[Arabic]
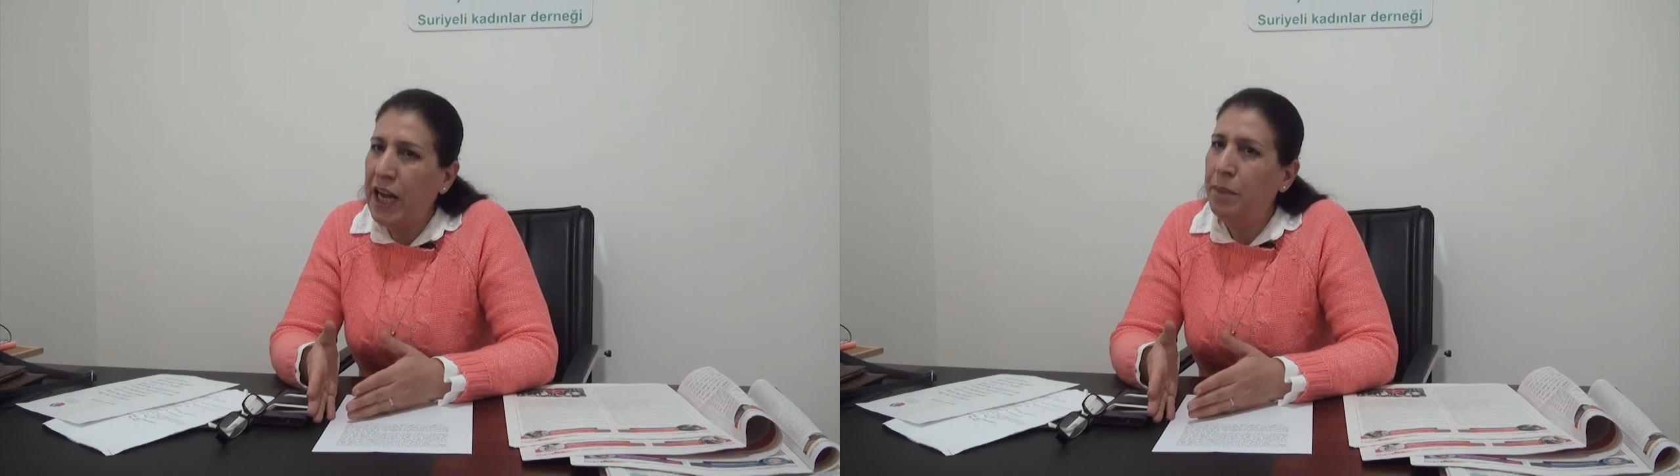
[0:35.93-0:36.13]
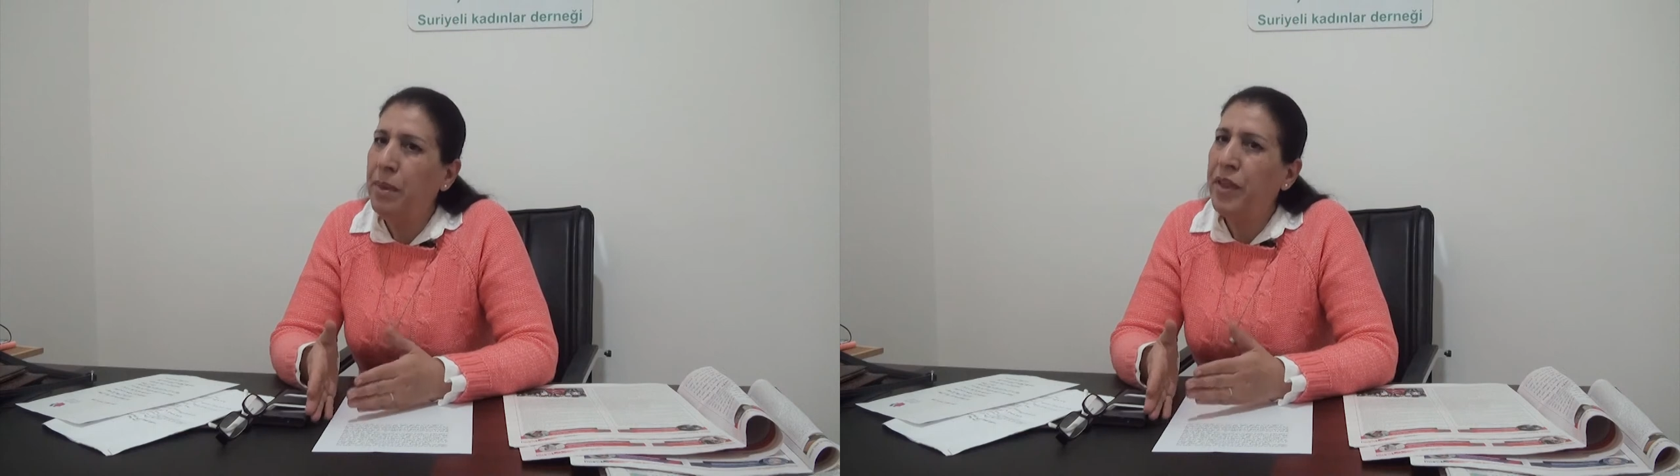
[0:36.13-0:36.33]

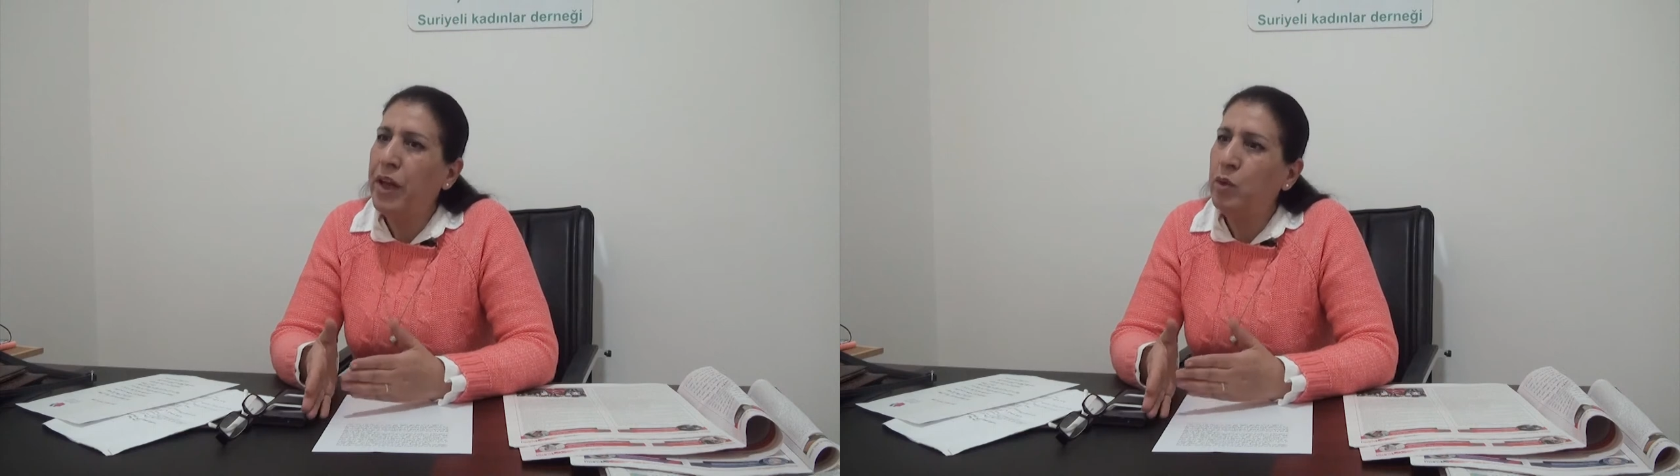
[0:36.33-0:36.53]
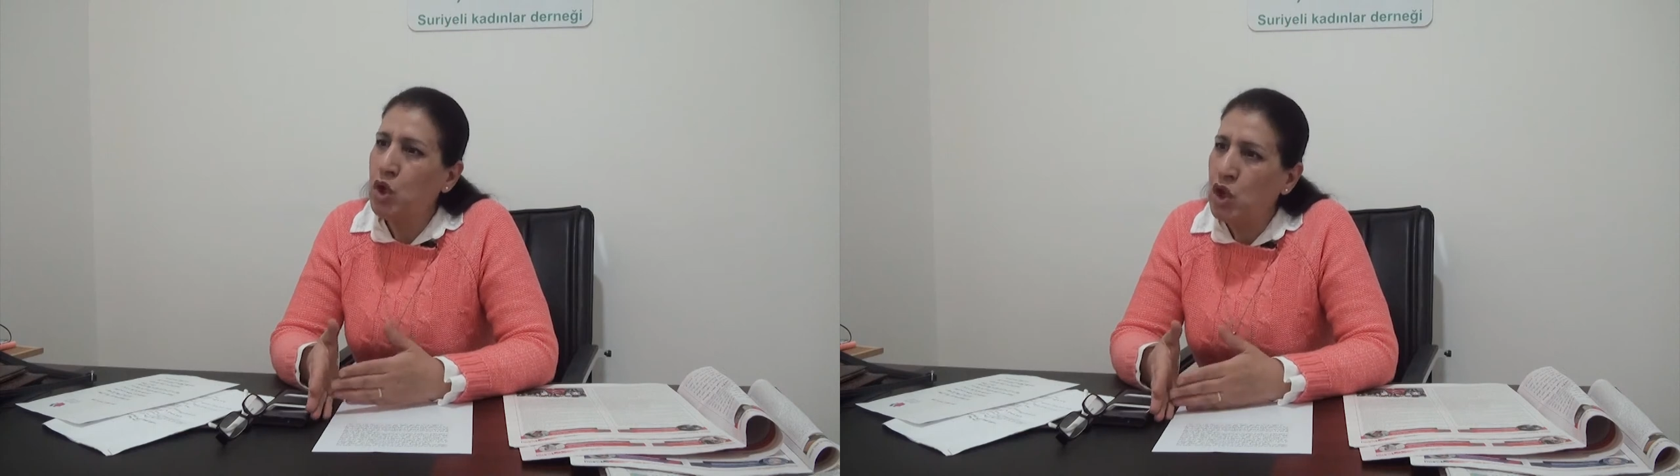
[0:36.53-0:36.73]
حلب
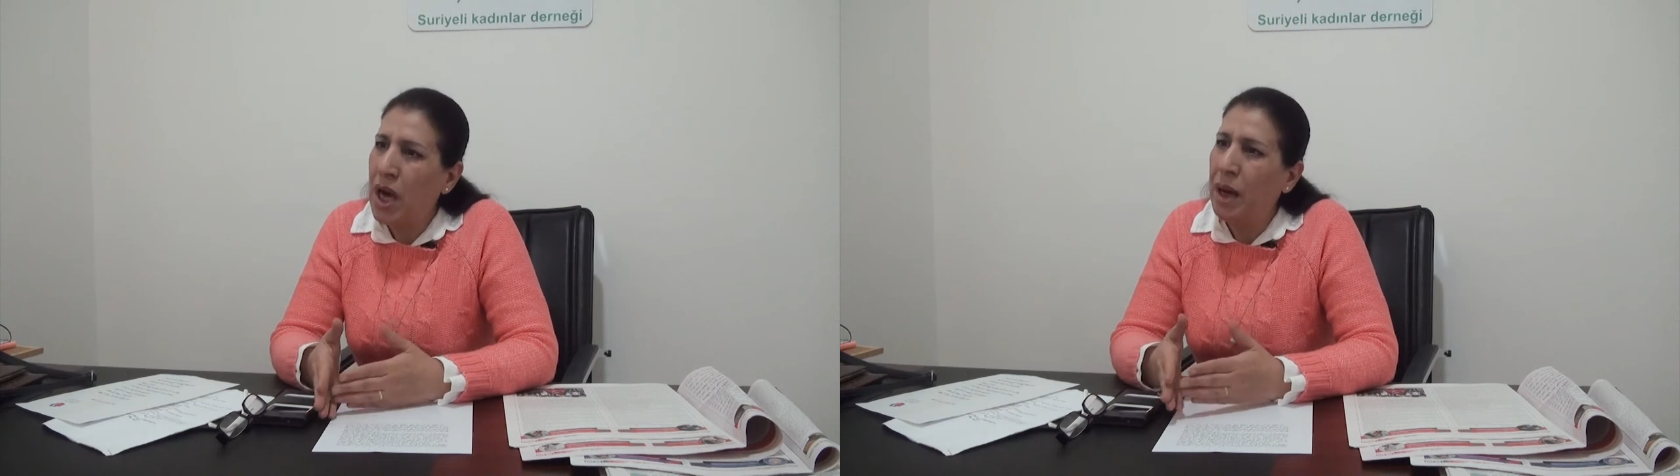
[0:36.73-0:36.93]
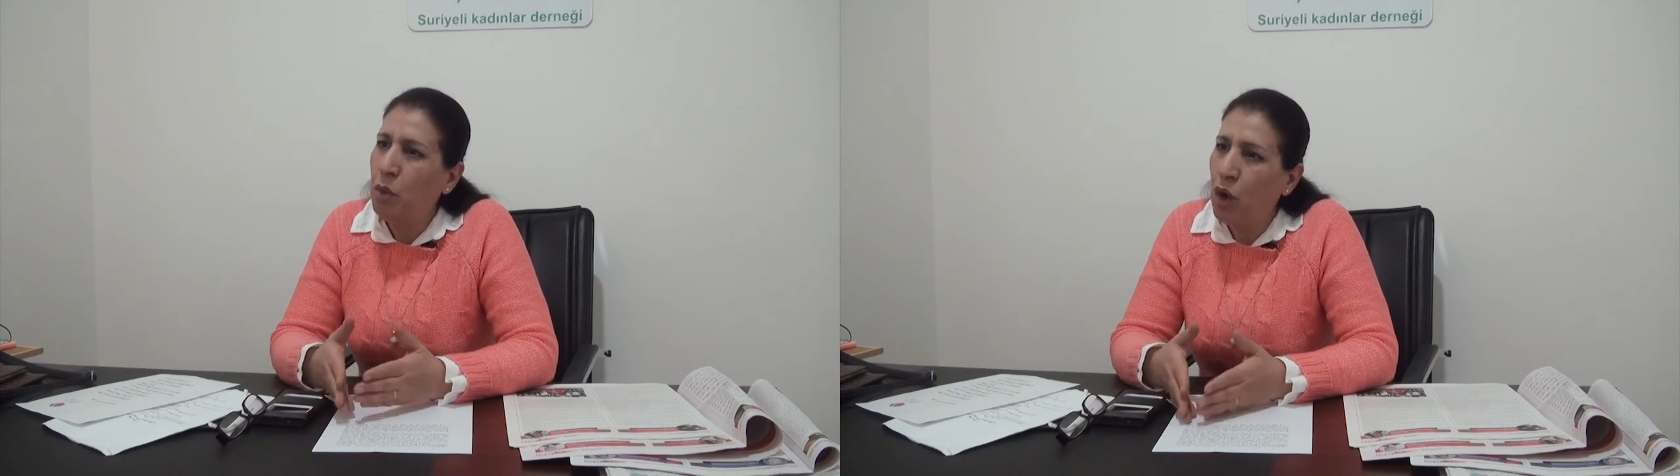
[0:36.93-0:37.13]
مثلا
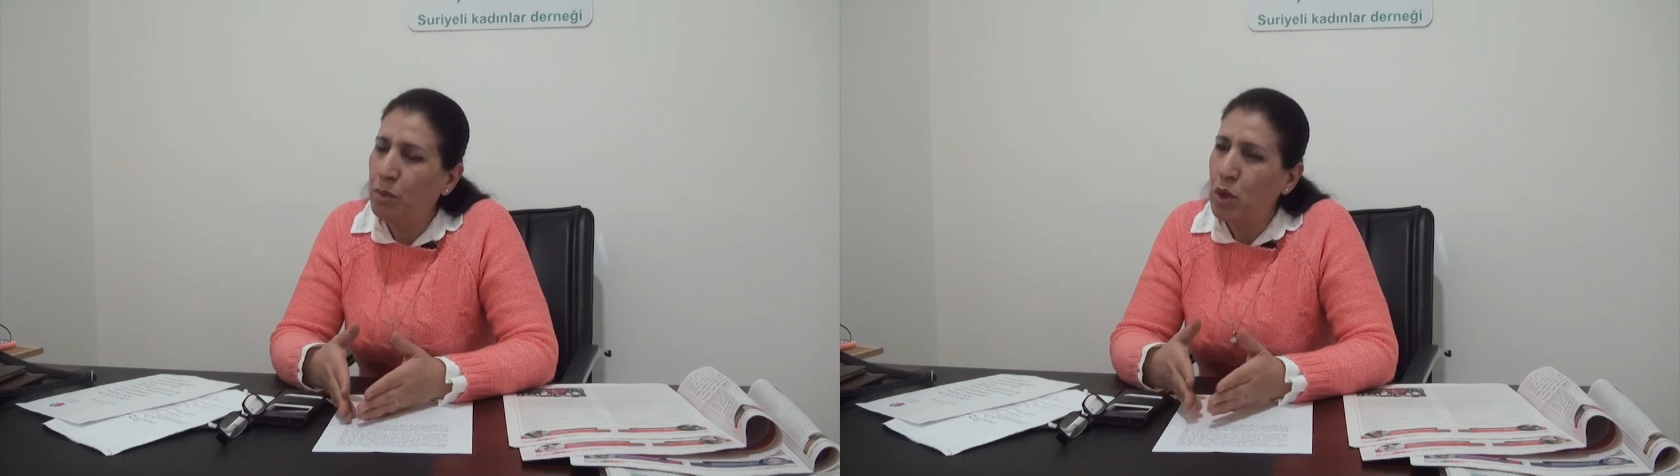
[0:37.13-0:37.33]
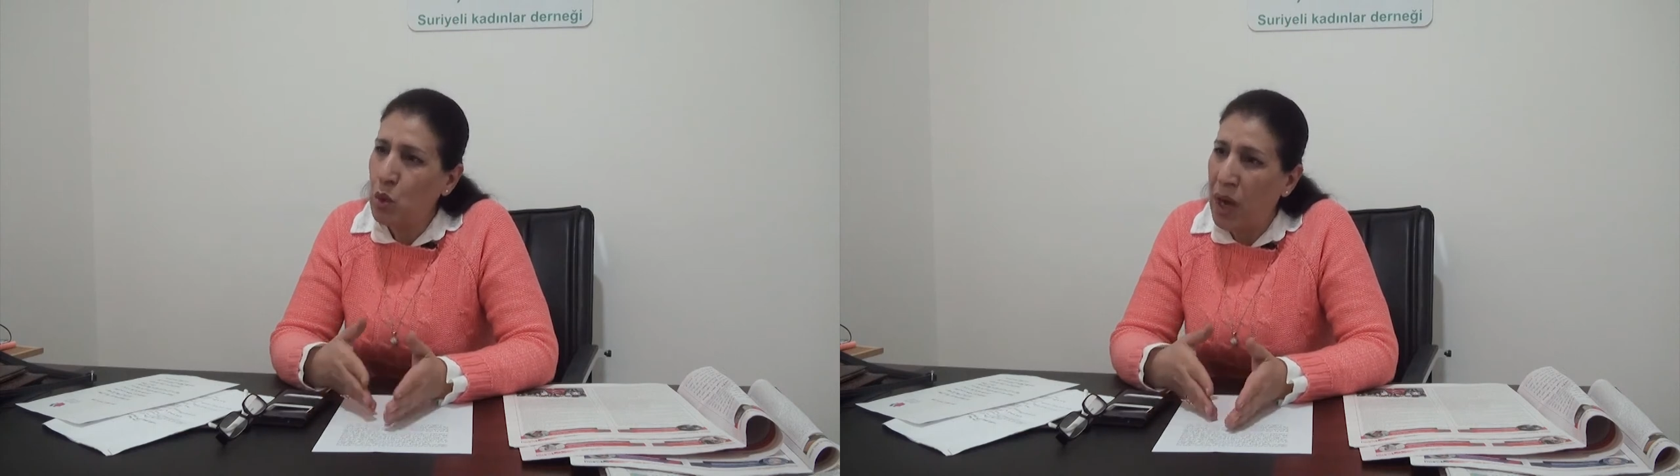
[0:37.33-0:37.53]
والشام
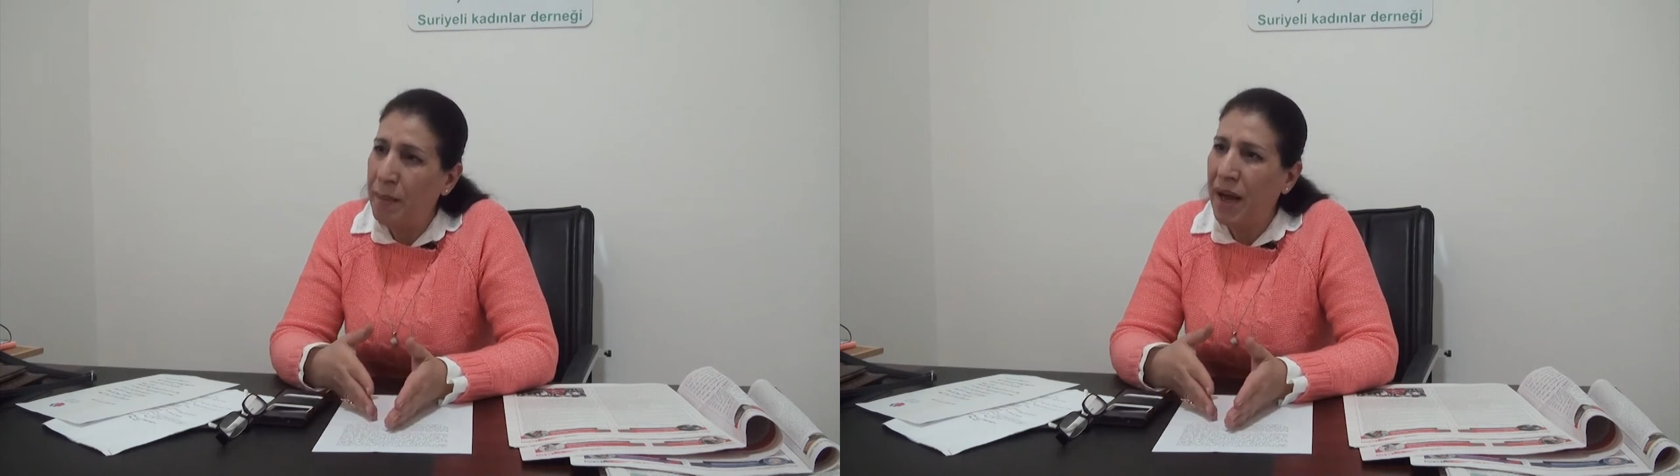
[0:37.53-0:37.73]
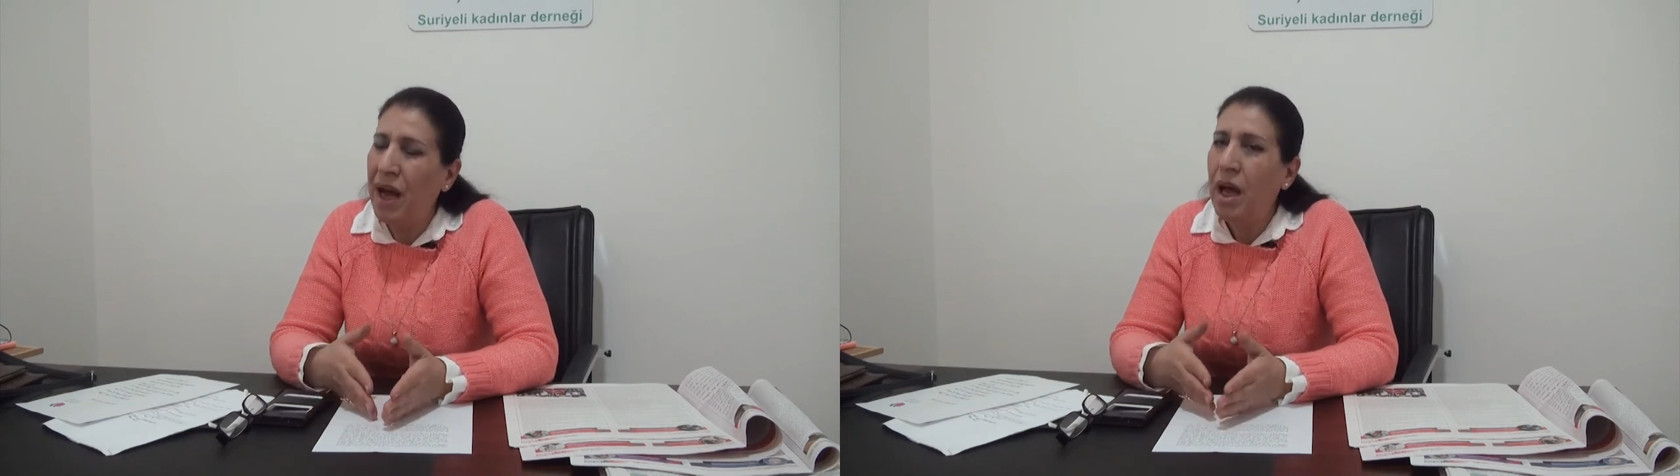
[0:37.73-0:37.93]
وحمص
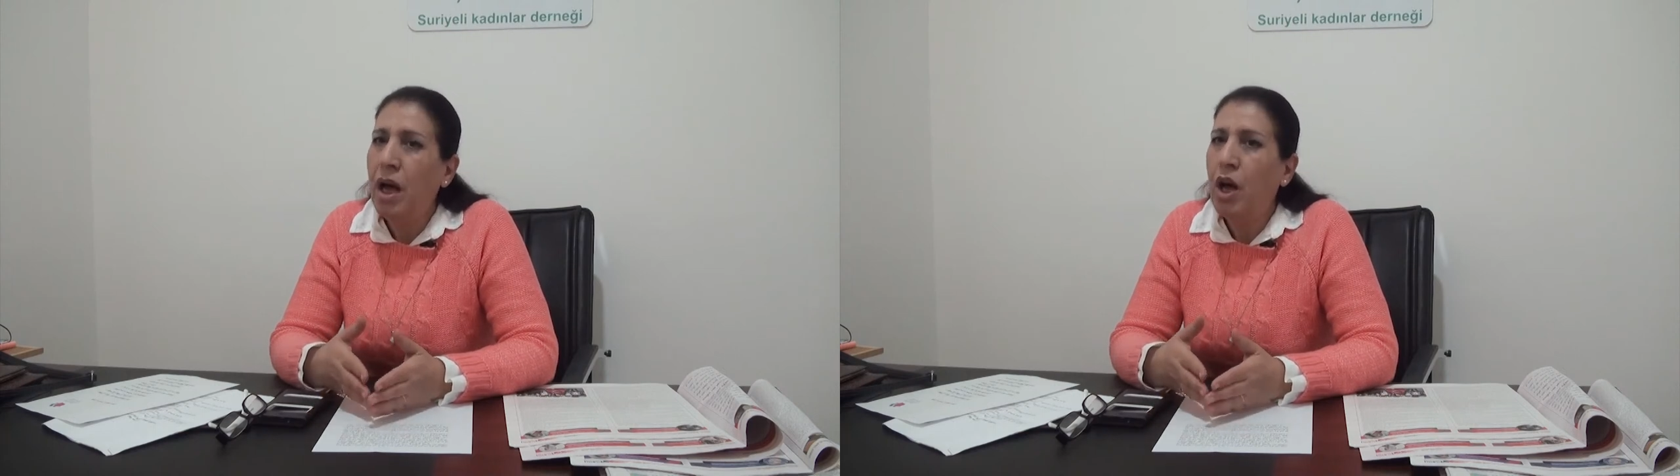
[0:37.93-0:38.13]
وحماه